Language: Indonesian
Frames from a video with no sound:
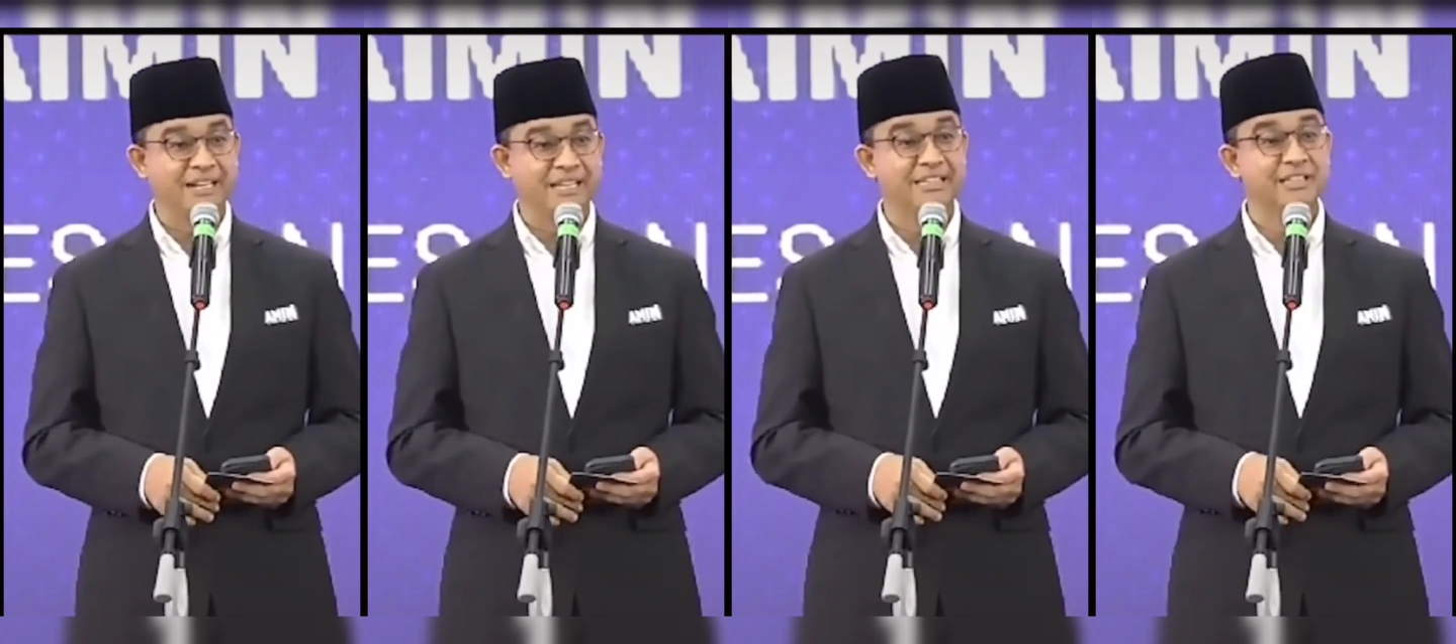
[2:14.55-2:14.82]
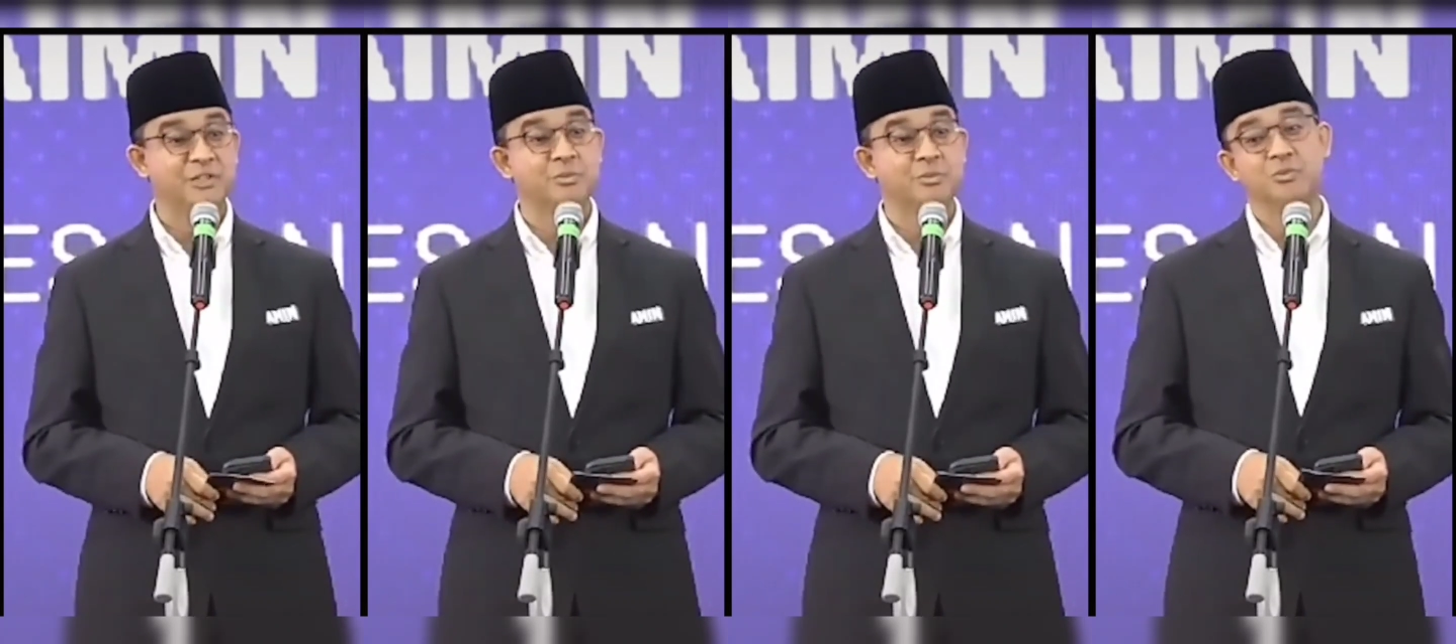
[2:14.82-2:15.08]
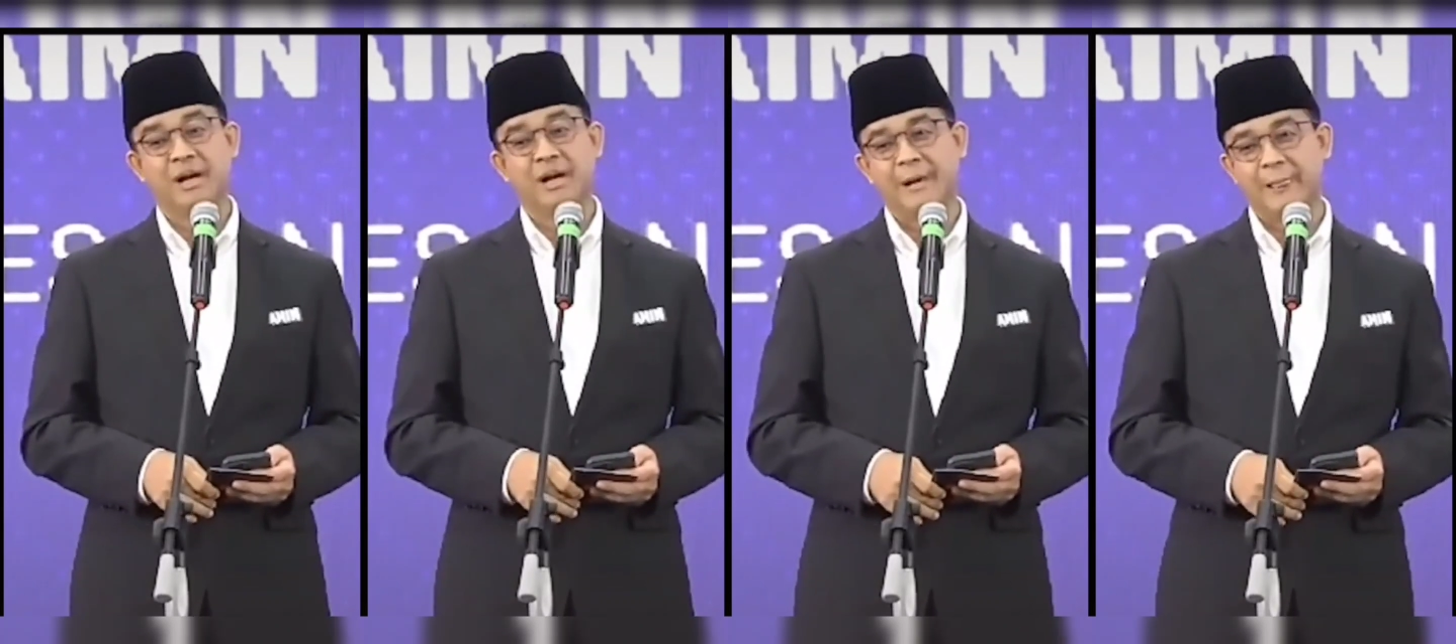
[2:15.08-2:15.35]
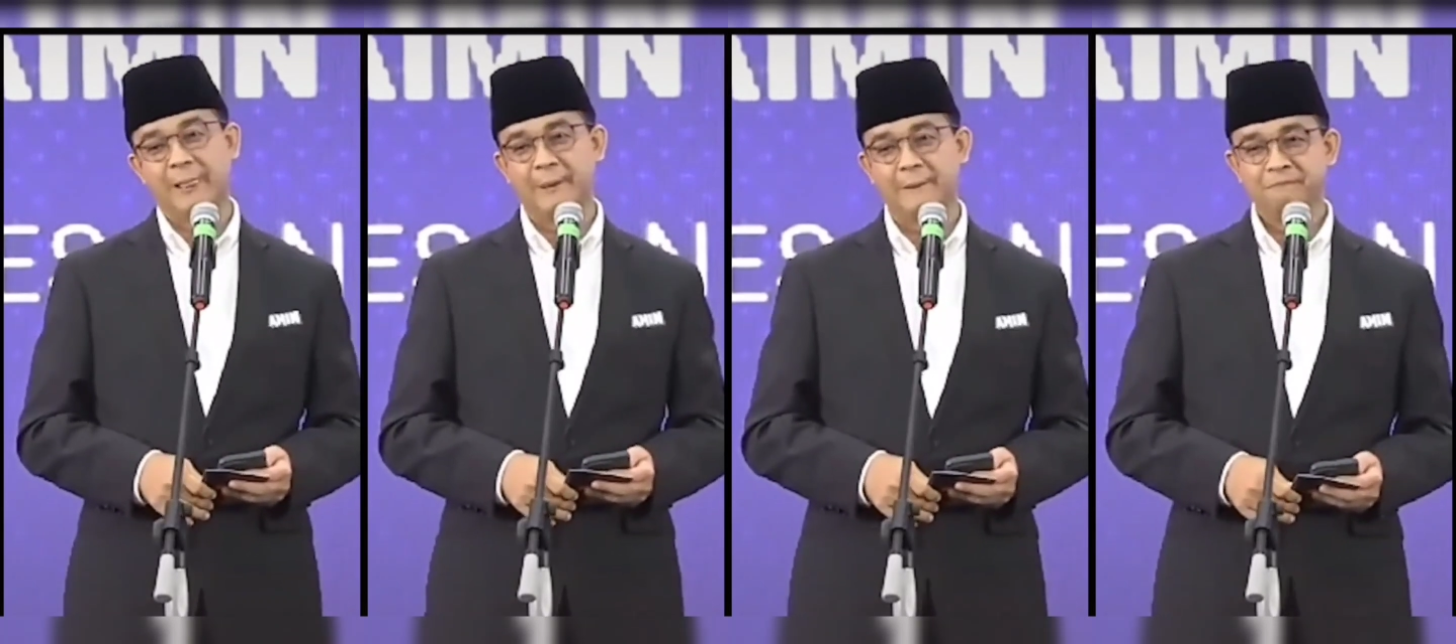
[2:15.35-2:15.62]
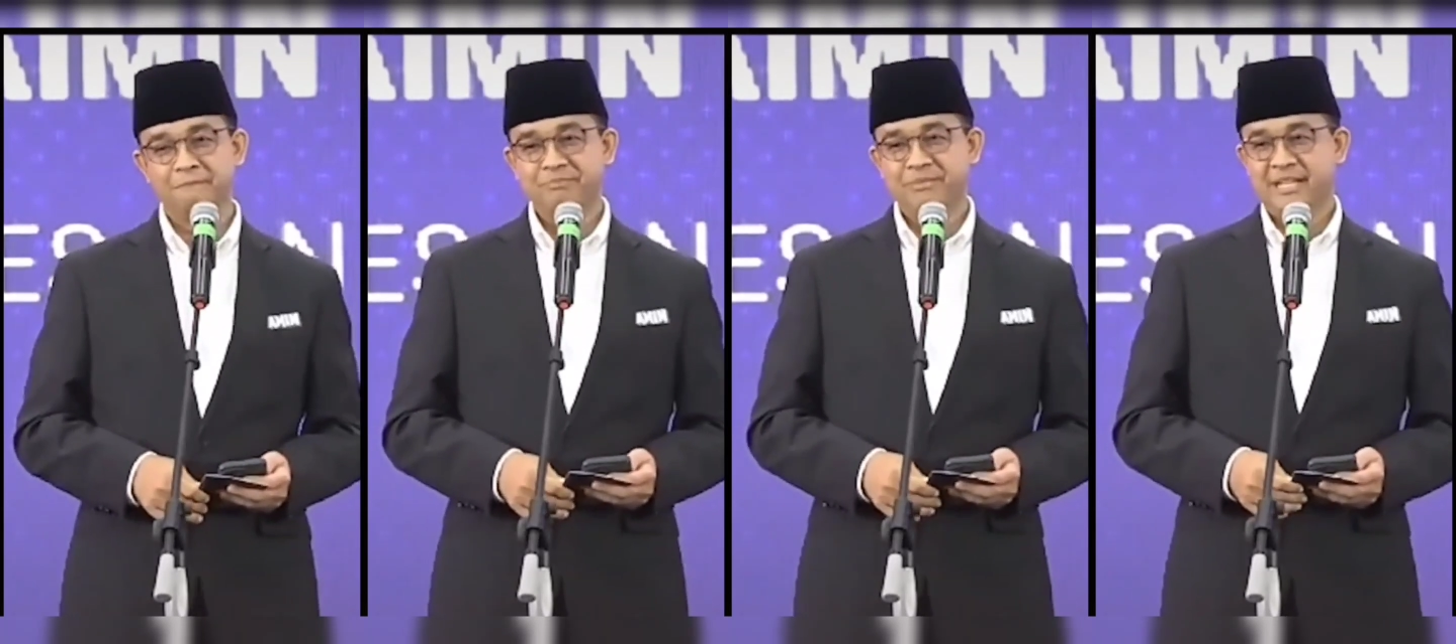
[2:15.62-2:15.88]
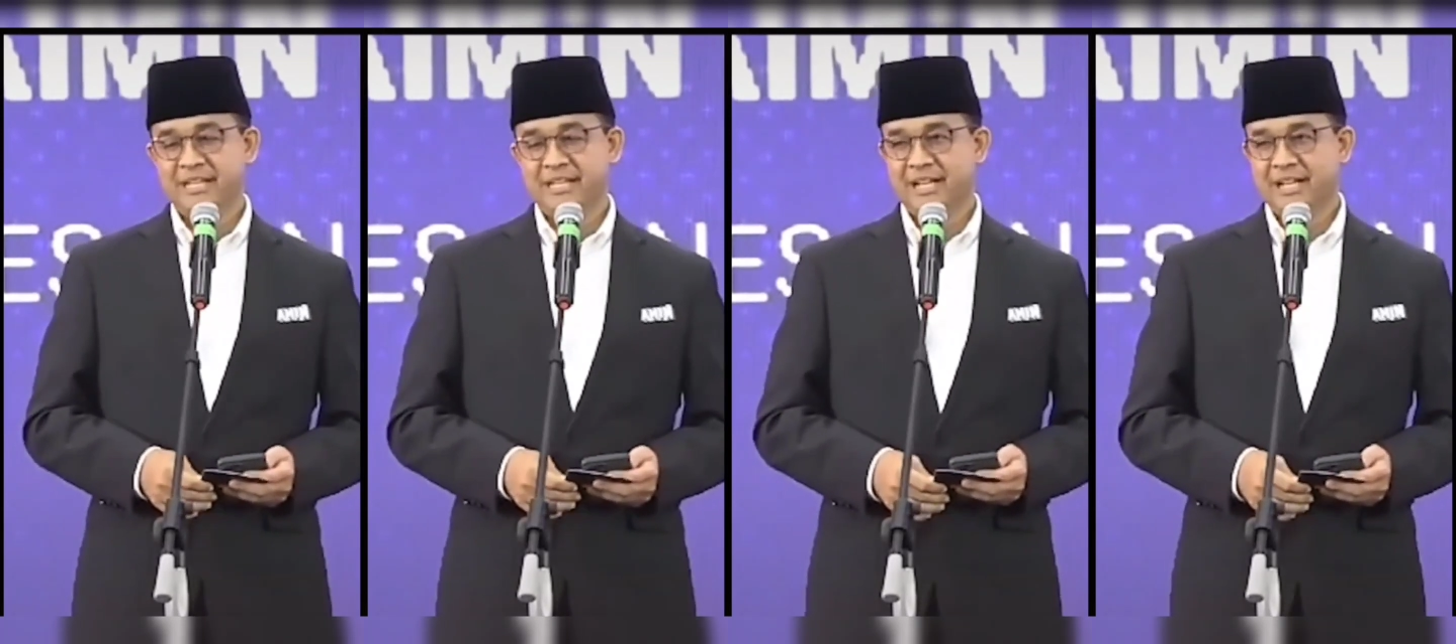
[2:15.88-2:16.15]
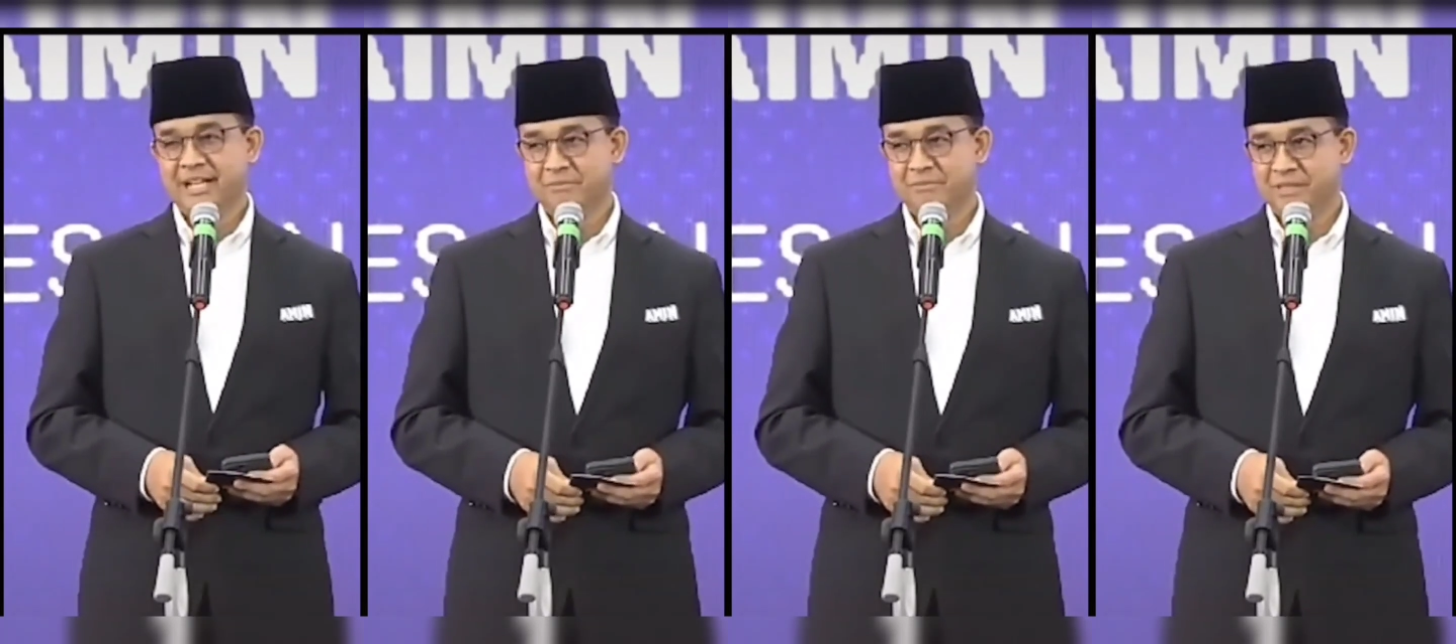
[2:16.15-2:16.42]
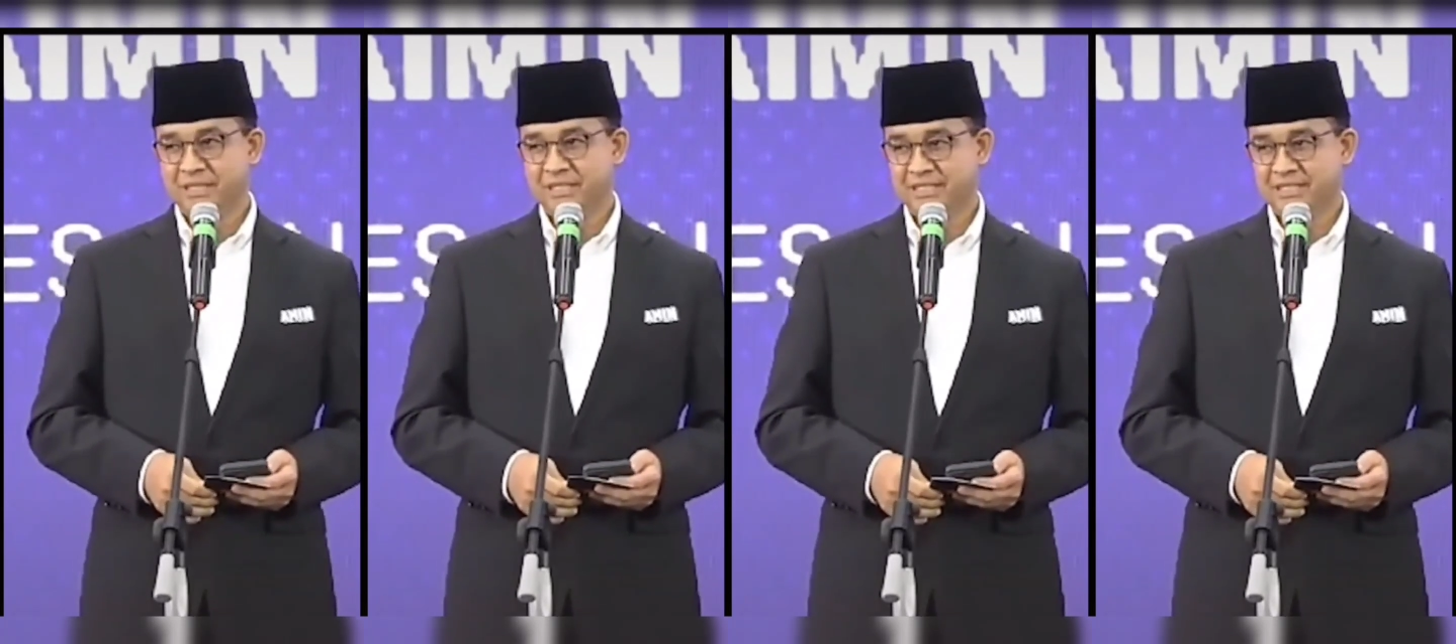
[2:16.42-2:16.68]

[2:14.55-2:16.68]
kita semua. Kami